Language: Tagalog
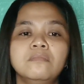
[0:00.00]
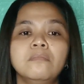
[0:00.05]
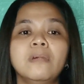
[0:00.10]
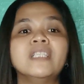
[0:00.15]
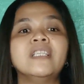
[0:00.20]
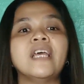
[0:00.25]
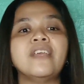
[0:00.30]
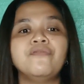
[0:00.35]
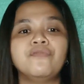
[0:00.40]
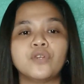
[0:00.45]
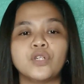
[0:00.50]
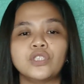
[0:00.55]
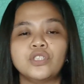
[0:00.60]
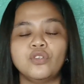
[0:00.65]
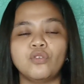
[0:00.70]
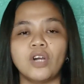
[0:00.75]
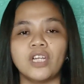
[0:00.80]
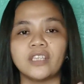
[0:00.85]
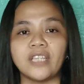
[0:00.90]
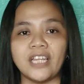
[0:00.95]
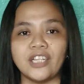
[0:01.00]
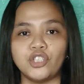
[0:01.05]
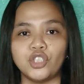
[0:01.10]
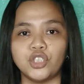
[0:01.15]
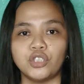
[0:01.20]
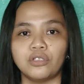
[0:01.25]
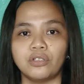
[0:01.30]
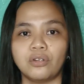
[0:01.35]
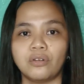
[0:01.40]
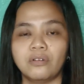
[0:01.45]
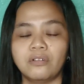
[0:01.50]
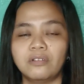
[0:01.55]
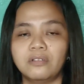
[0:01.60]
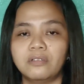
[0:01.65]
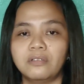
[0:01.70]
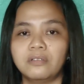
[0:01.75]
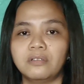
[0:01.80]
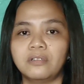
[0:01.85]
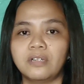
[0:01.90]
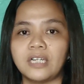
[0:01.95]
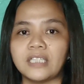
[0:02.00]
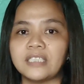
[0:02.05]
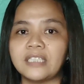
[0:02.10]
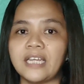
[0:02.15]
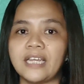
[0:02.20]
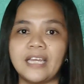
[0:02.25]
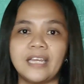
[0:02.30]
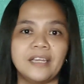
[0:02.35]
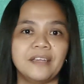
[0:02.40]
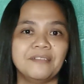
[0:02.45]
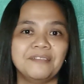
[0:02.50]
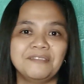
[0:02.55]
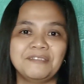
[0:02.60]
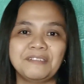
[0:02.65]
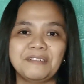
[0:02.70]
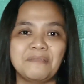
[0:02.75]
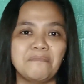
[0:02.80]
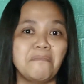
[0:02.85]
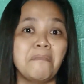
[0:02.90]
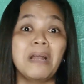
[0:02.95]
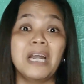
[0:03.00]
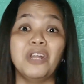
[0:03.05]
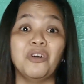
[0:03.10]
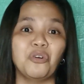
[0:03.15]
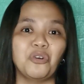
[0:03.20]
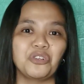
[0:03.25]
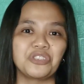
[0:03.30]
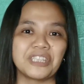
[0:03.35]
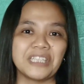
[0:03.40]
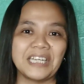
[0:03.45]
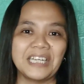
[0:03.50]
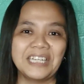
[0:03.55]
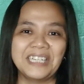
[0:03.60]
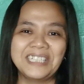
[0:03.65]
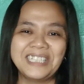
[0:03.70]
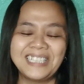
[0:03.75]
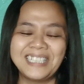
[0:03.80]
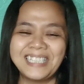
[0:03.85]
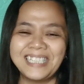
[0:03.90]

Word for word: ma-divert yung attention ko. Kasi malungkot eh.